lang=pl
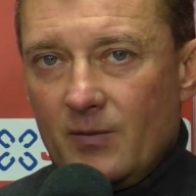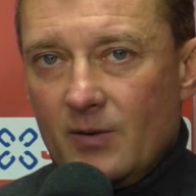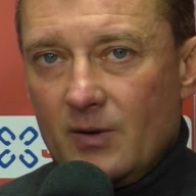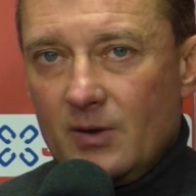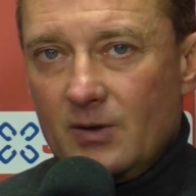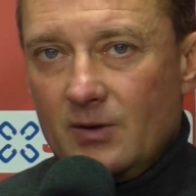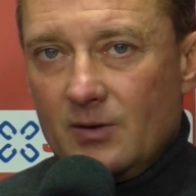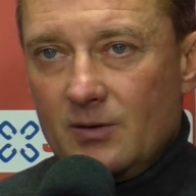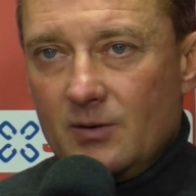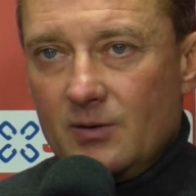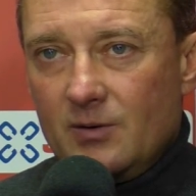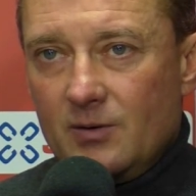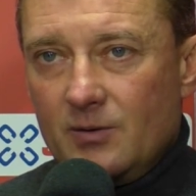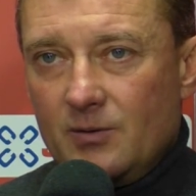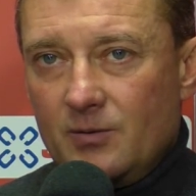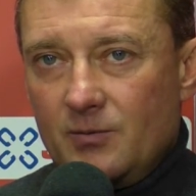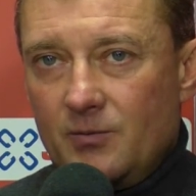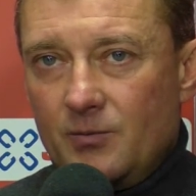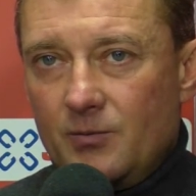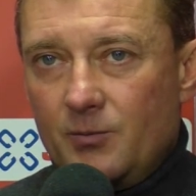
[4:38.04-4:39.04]

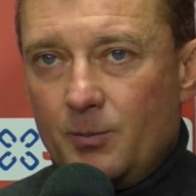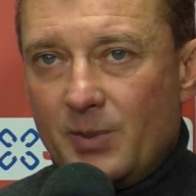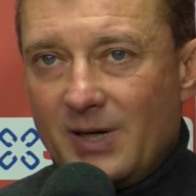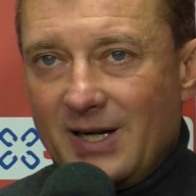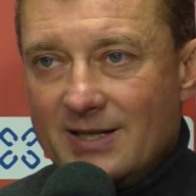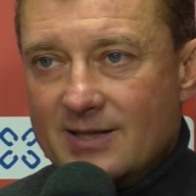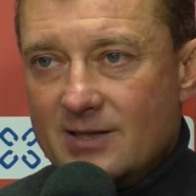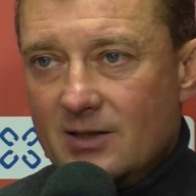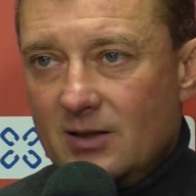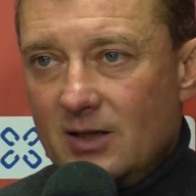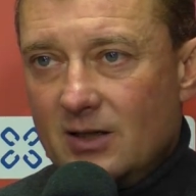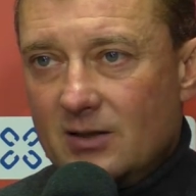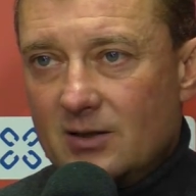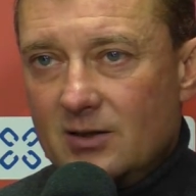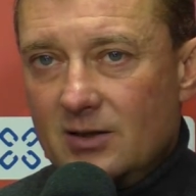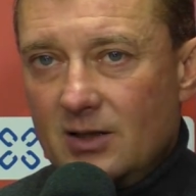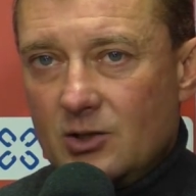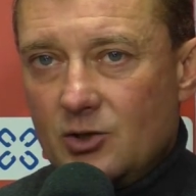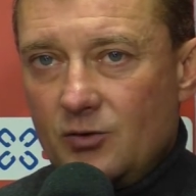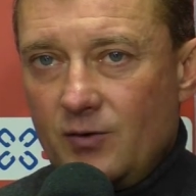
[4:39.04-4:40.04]
w pracy
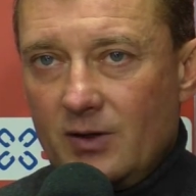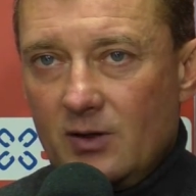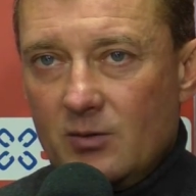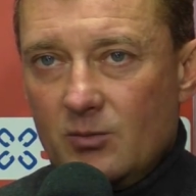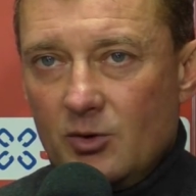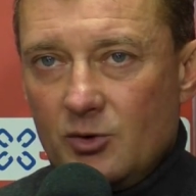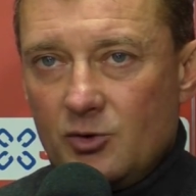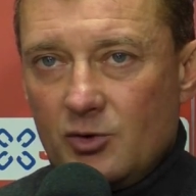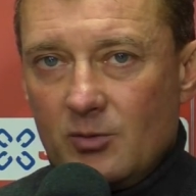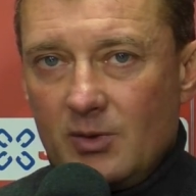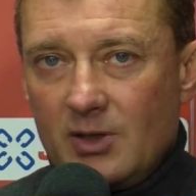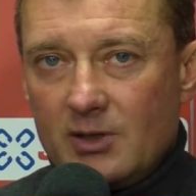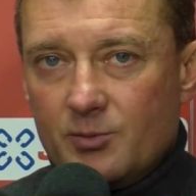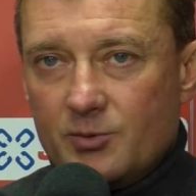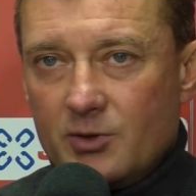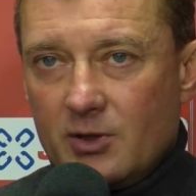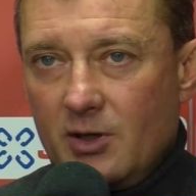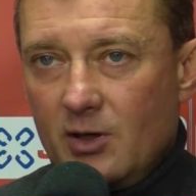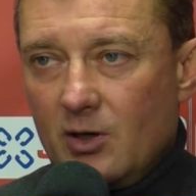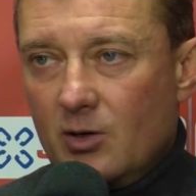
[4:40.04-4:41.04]
nad, nad świadomością, nad
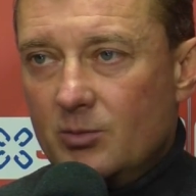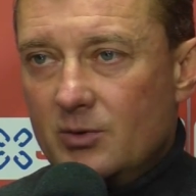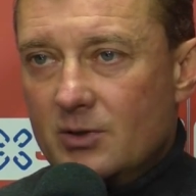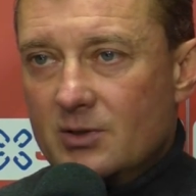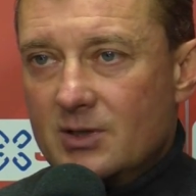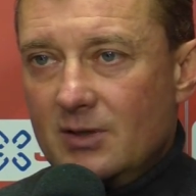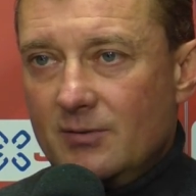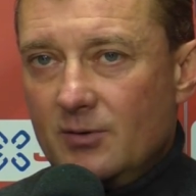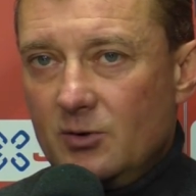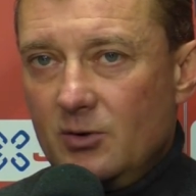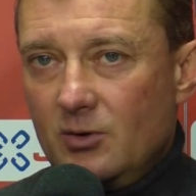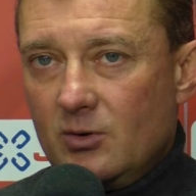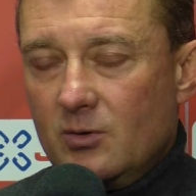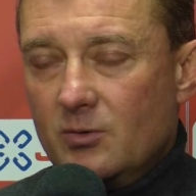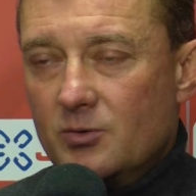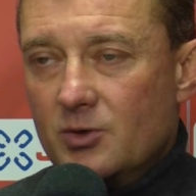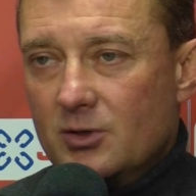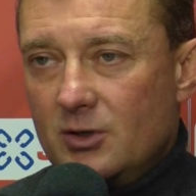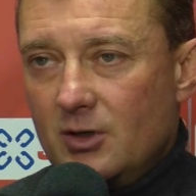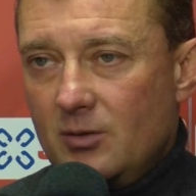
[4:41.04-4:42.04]
psychiką tych
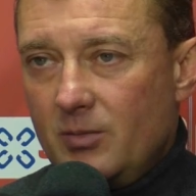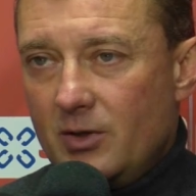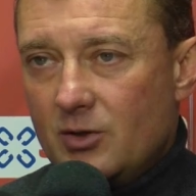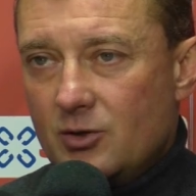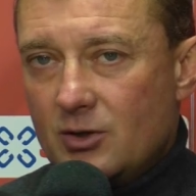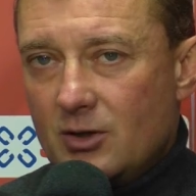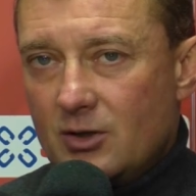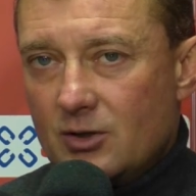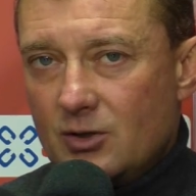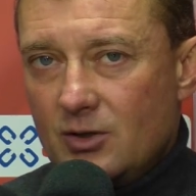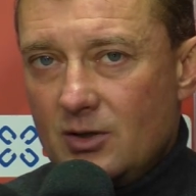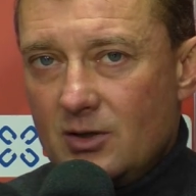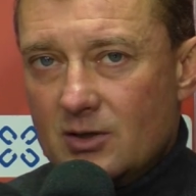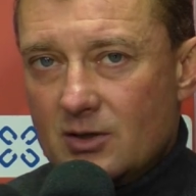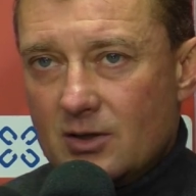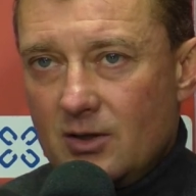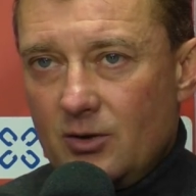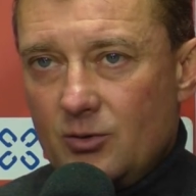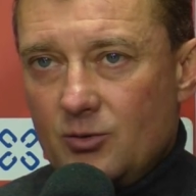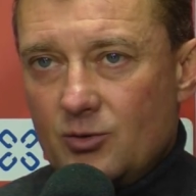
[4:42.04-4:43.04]
zawodników, że ten mecz się jeszcze nie
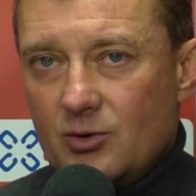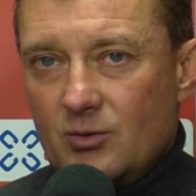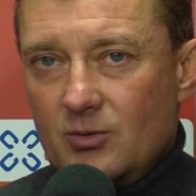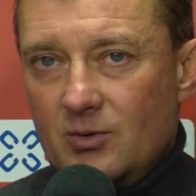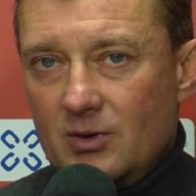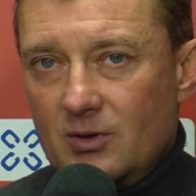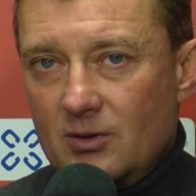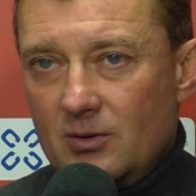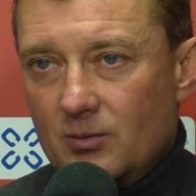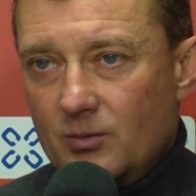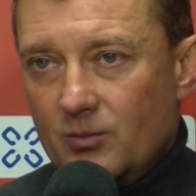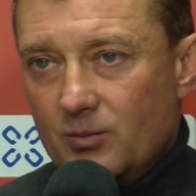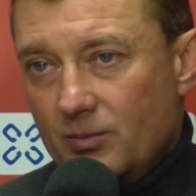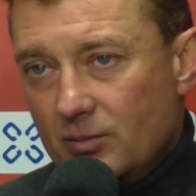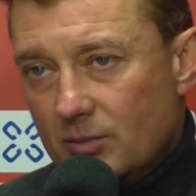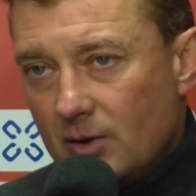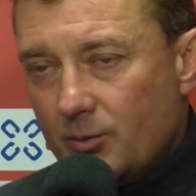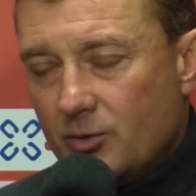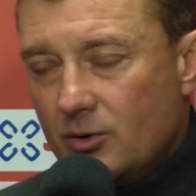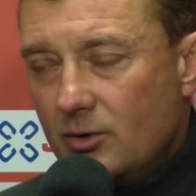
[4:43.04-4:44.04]
skończył i
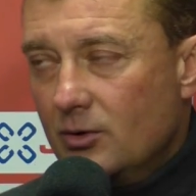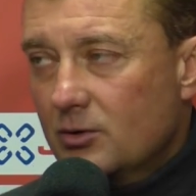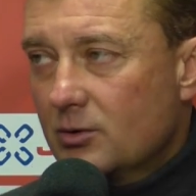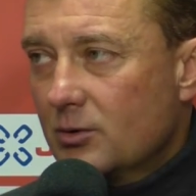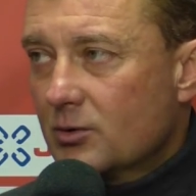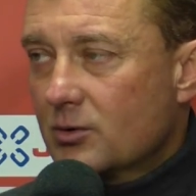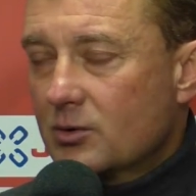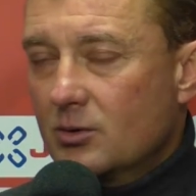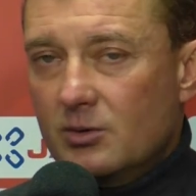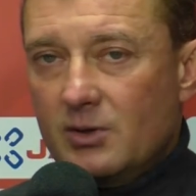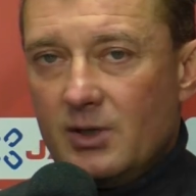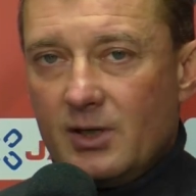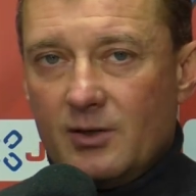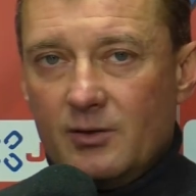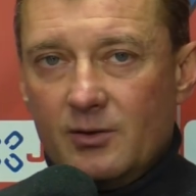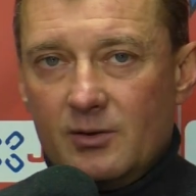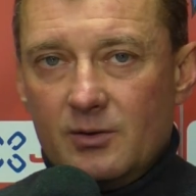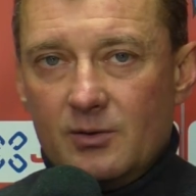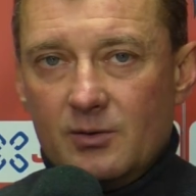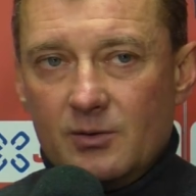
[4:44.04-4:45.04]
to przyniosło skutek
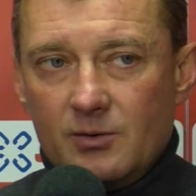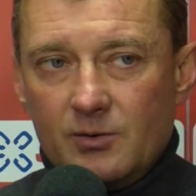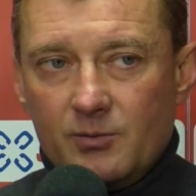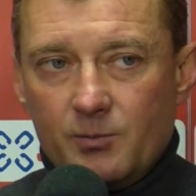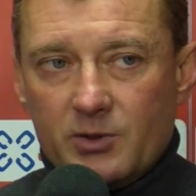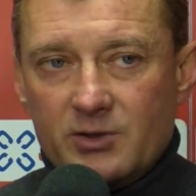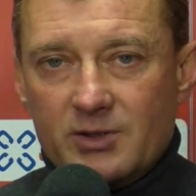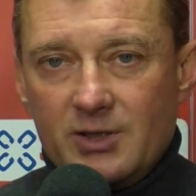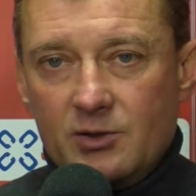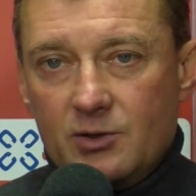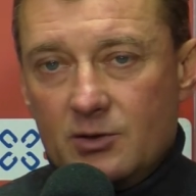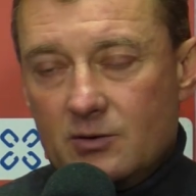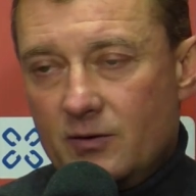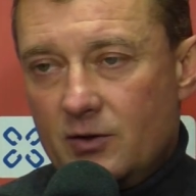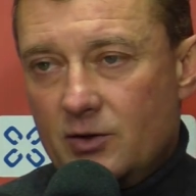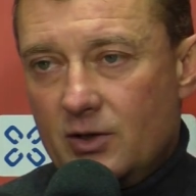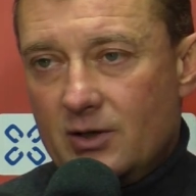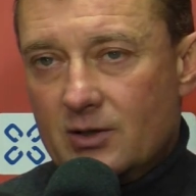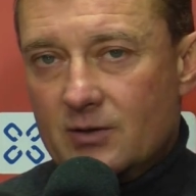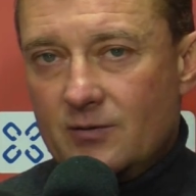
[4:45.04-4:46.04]
w postaci
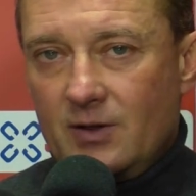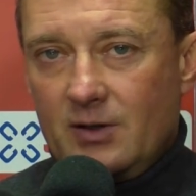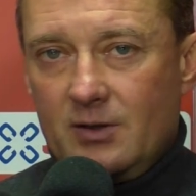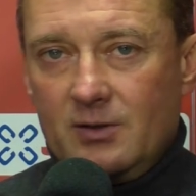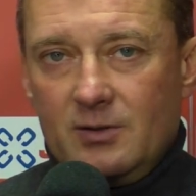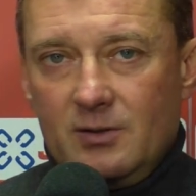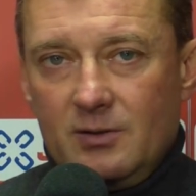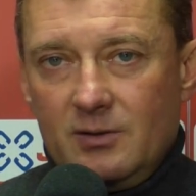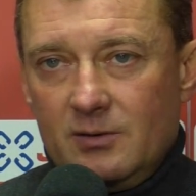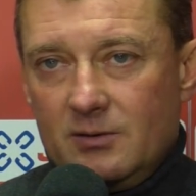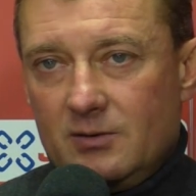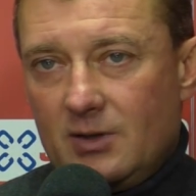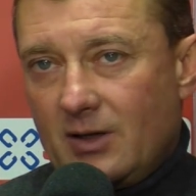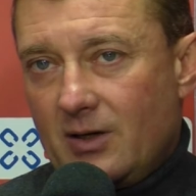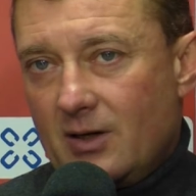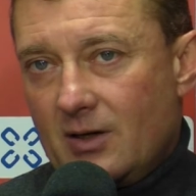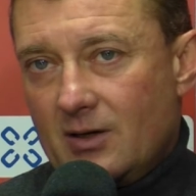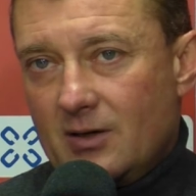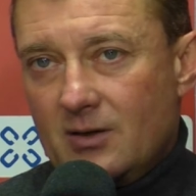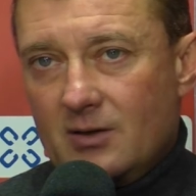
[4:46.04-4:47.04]
zwycięstwa i
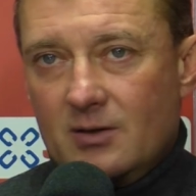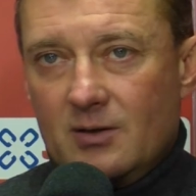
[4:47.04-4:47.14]
tak jak